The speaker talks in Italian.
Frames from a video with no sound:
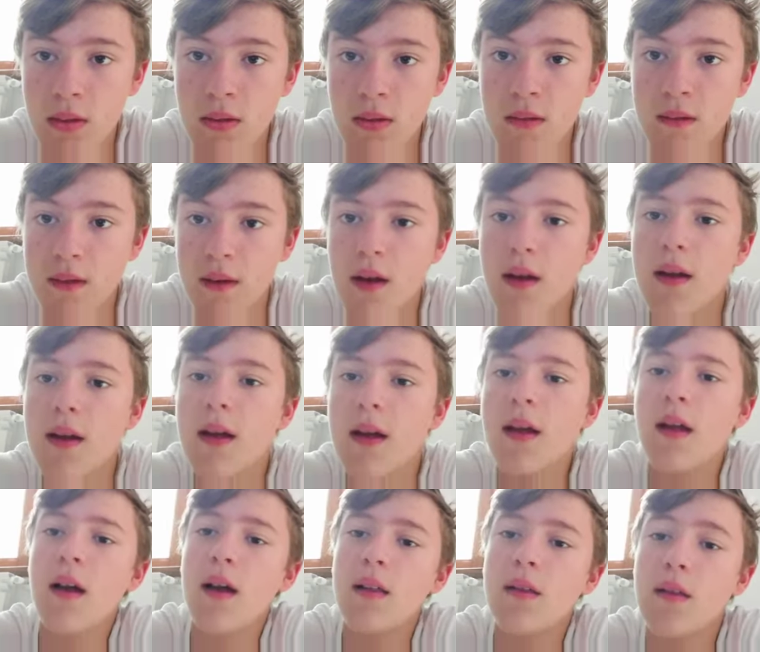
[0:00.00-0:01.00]
eh,
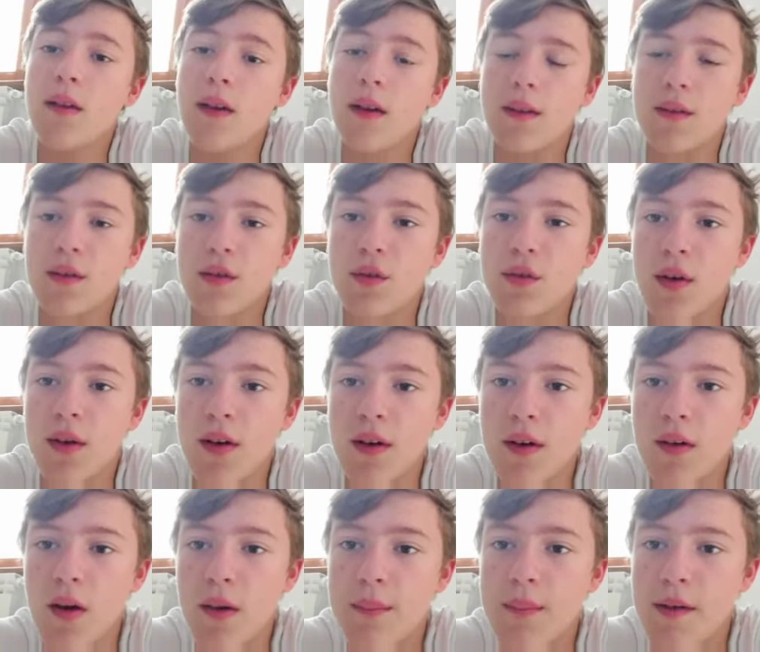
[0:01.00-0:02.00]
Lorenzo
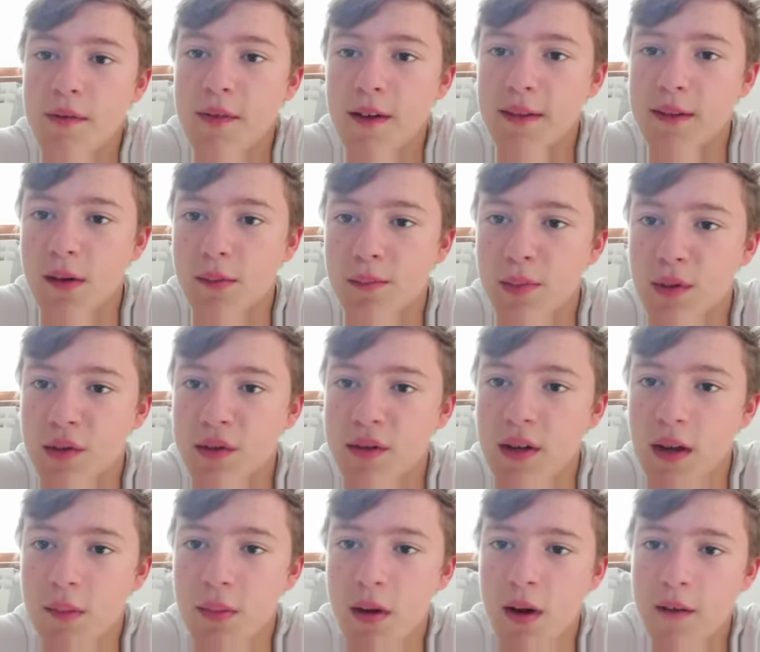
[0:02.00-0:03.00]
Sonico abbia fatto il
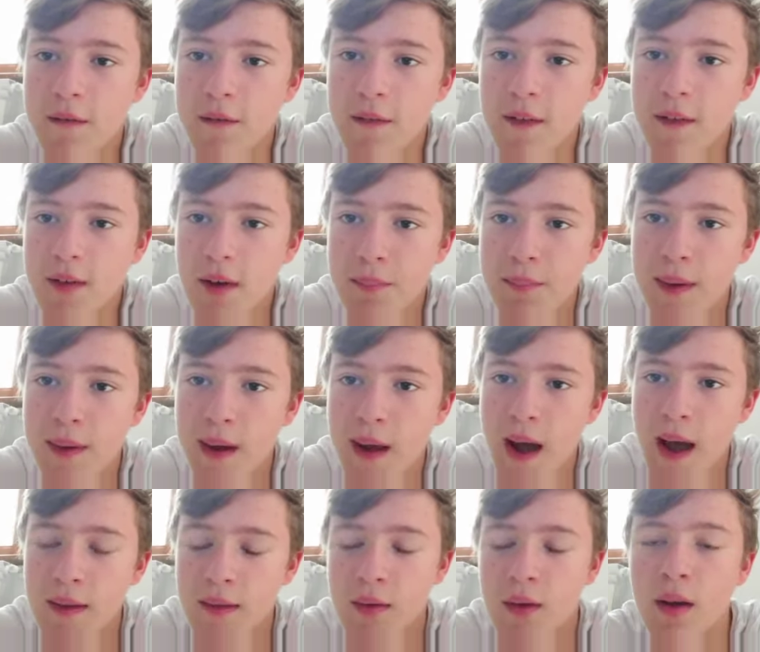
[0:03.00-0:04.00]
possibile, forse ha
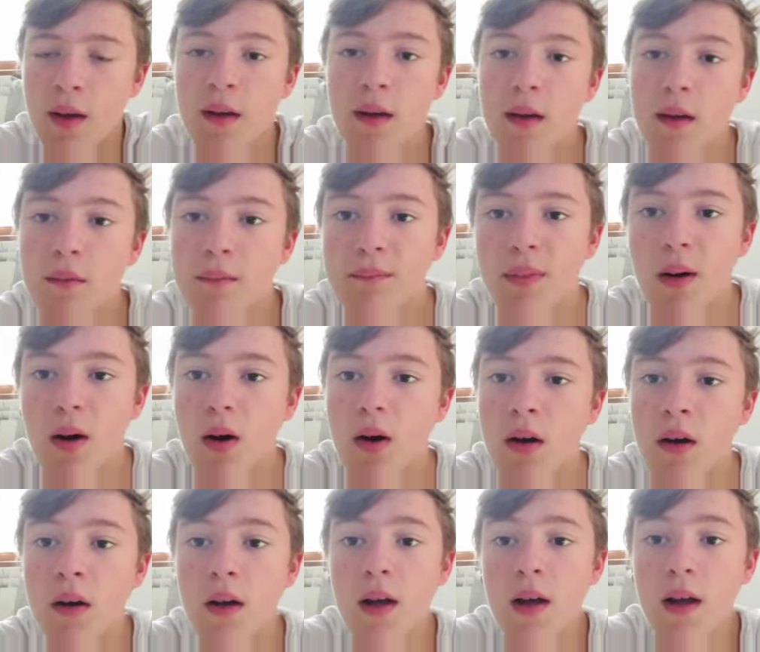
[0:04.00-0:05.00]
pagato anche un
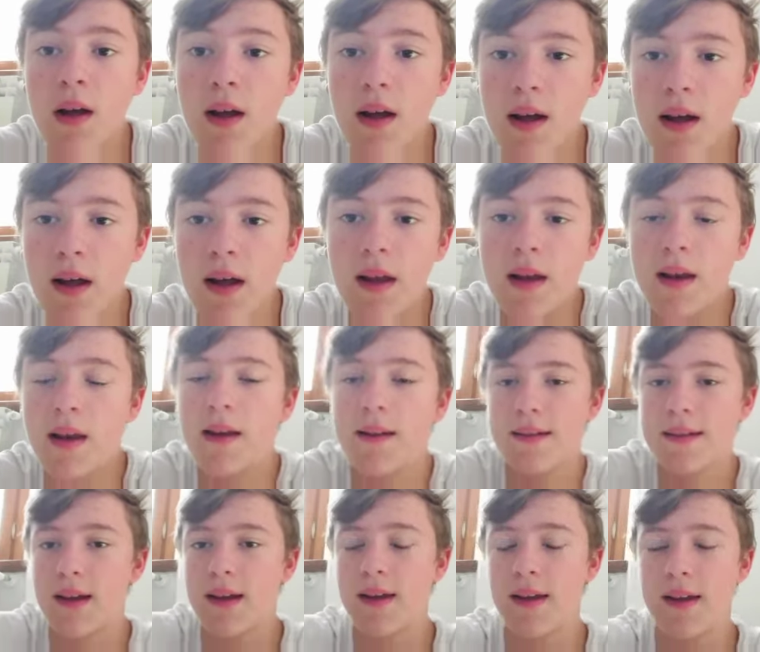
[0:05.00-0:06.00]
po' eh, la
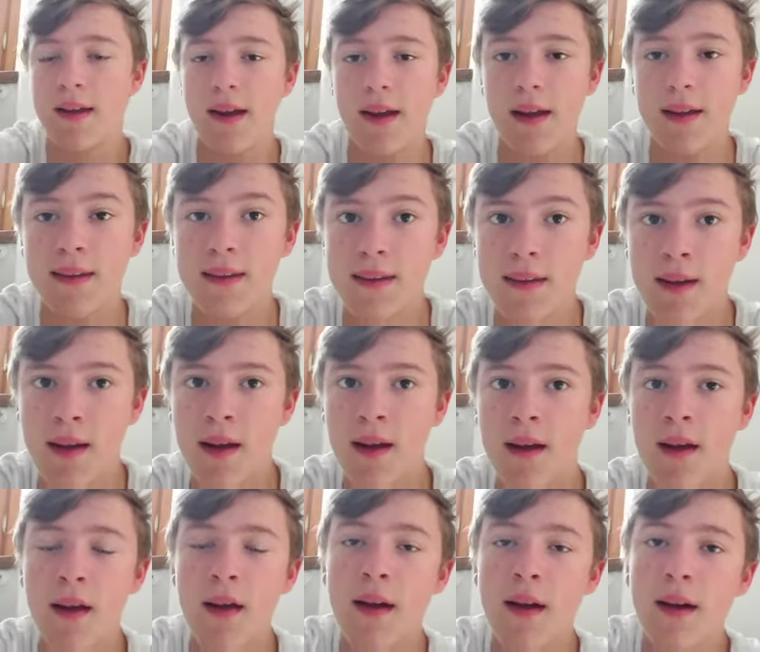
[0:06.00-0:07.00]
stanchezza
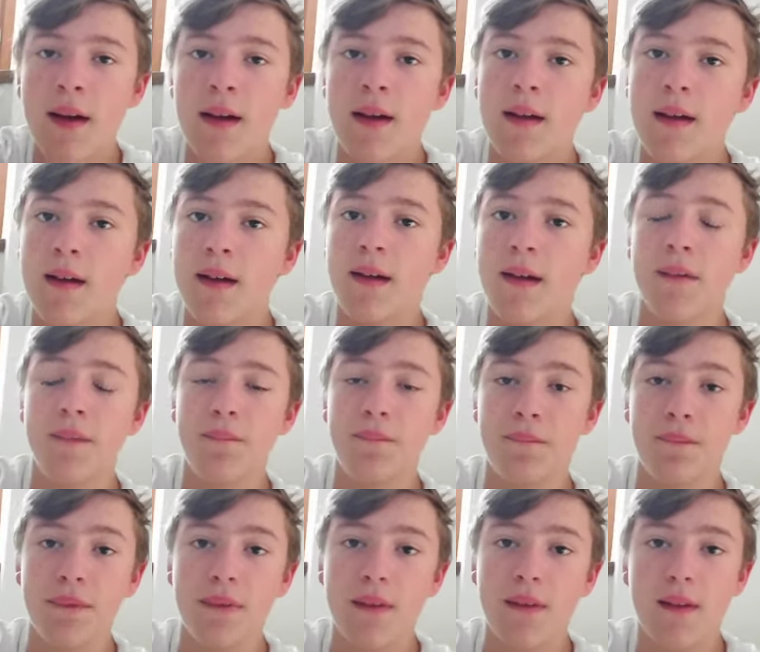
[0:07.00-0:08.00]

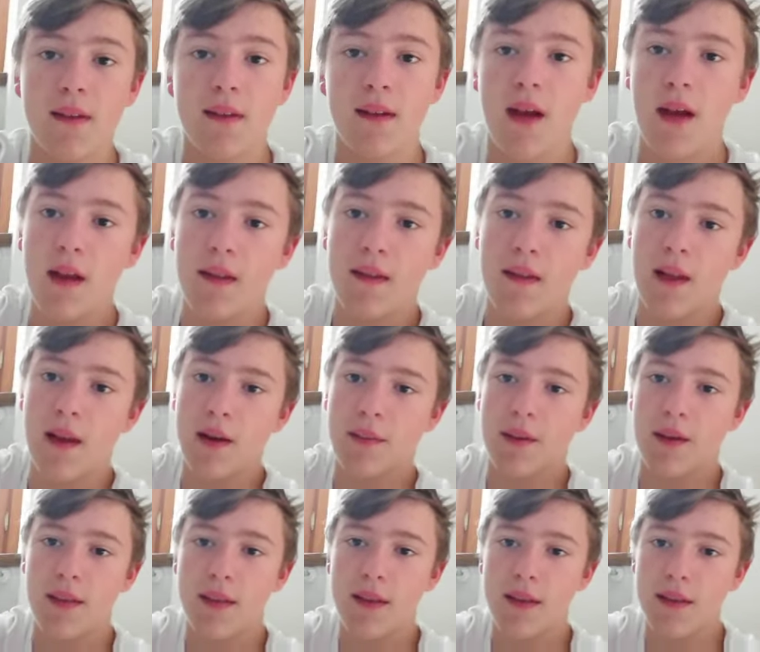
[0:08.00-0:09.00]
ehm, della
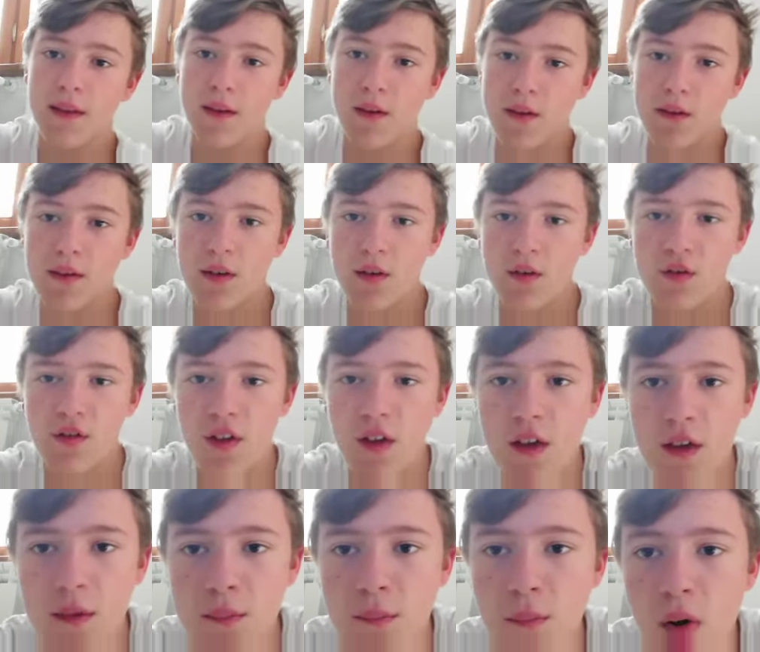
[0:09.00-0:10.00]
partita contro
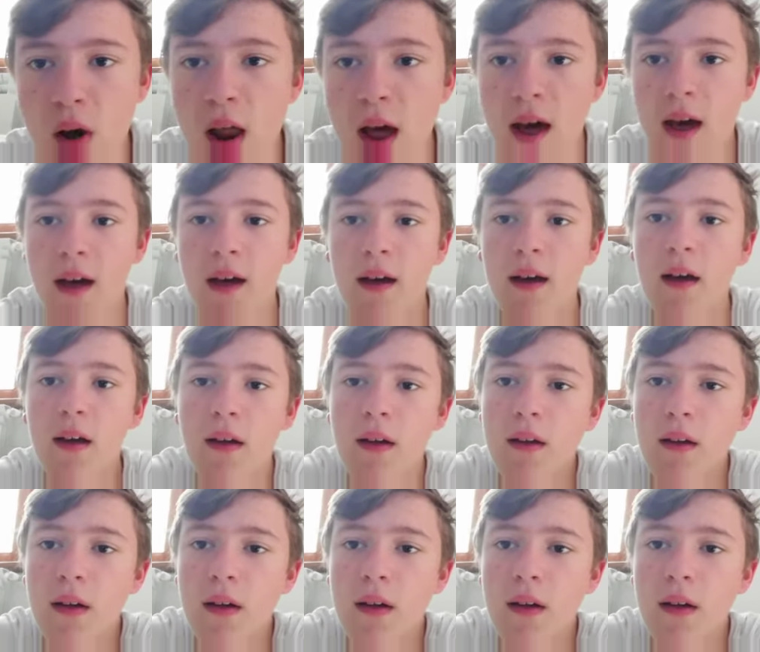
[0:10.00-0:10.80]
Gilles Müller.